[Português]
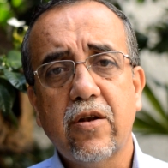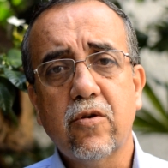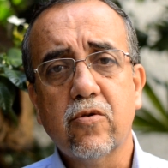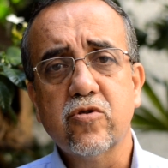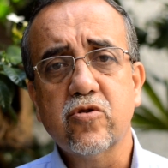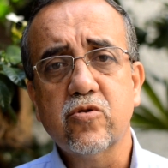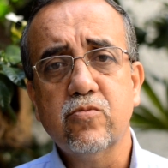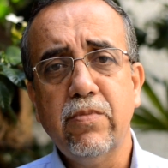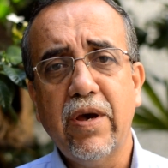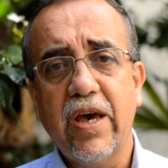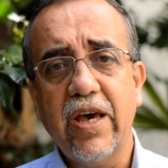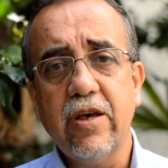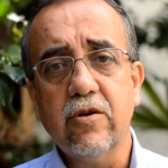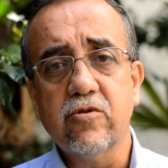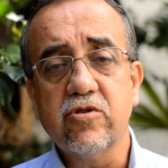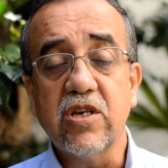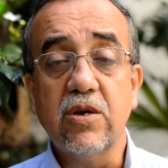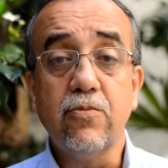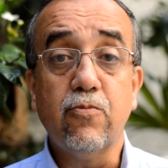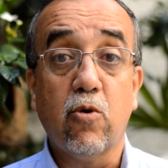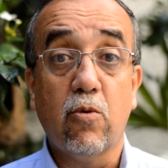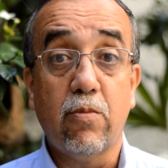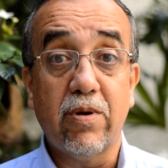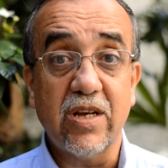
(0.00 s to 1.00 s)
eh, nos
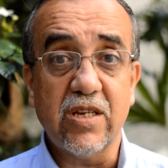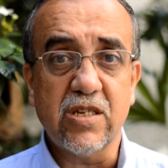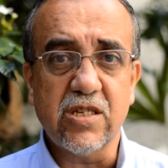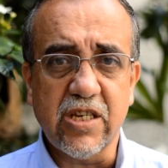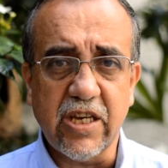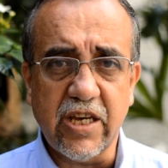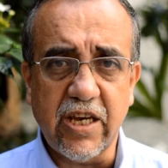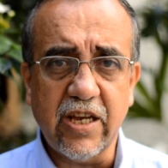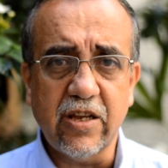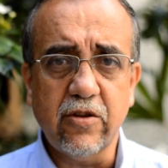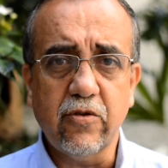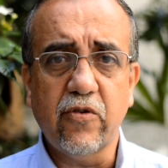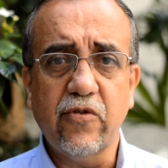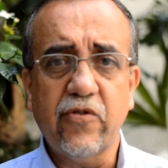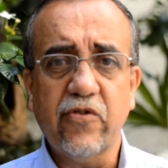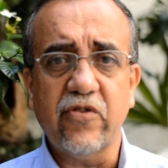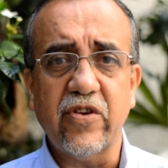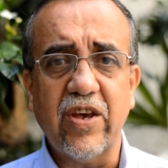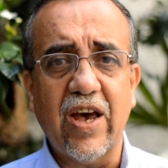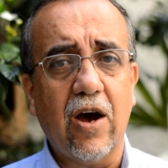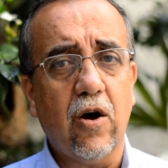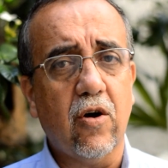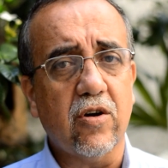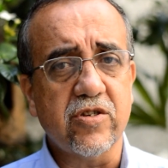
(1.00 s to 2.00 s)
meios
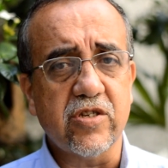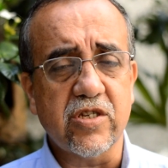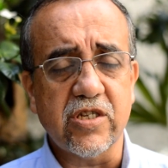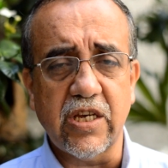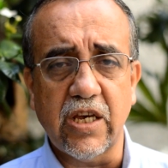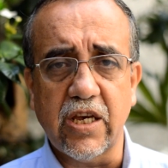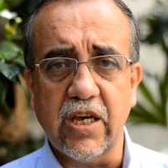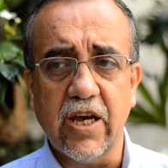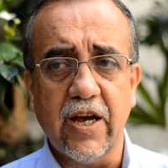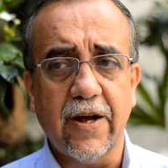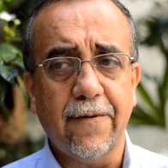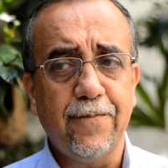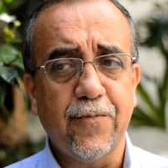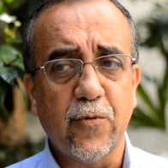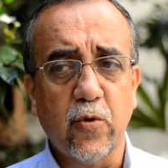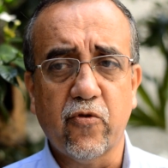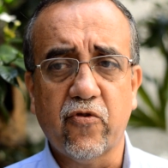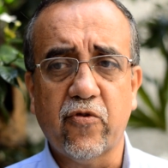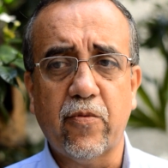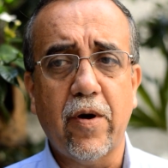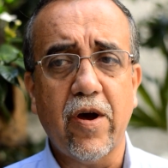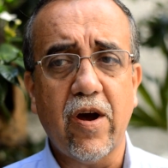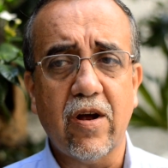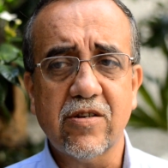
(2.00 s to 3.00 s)
empobrecidos e a Rocinha,
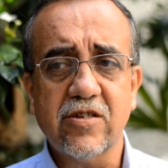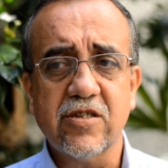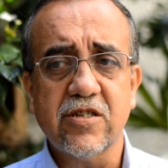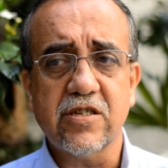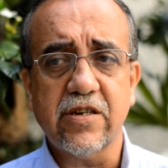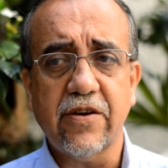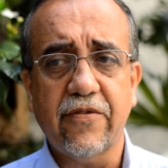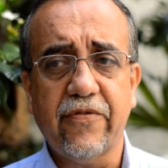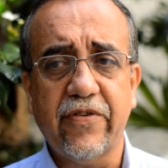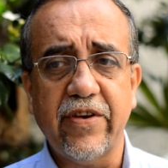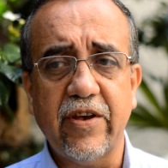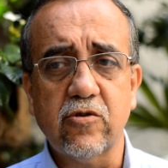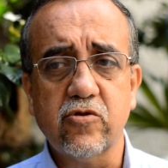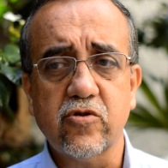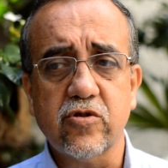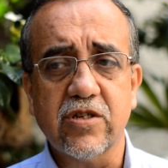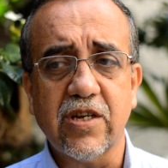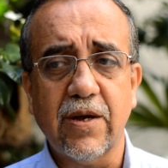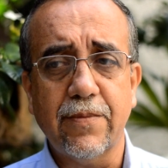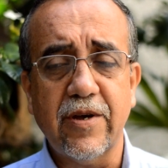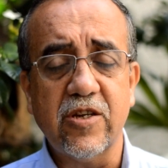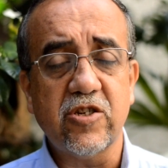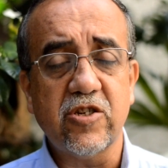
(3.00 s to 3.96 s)
um dos maiores desafios